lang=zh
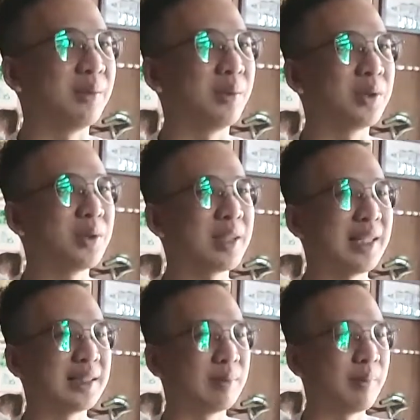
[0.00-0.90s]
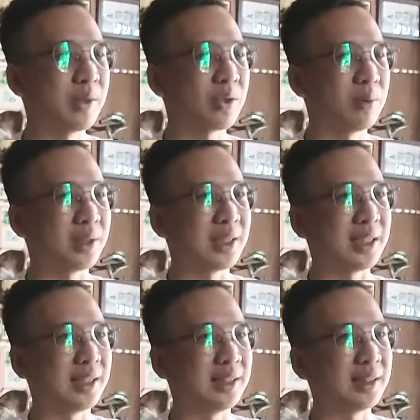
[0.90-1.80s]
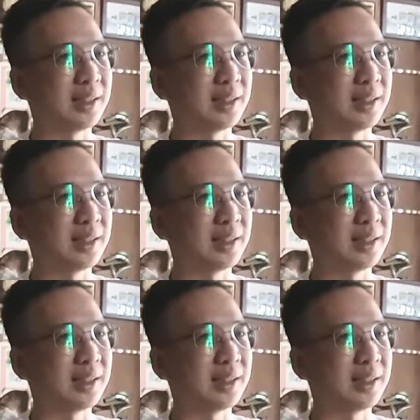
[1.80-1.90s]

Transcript: 我就开始慢慢从我以前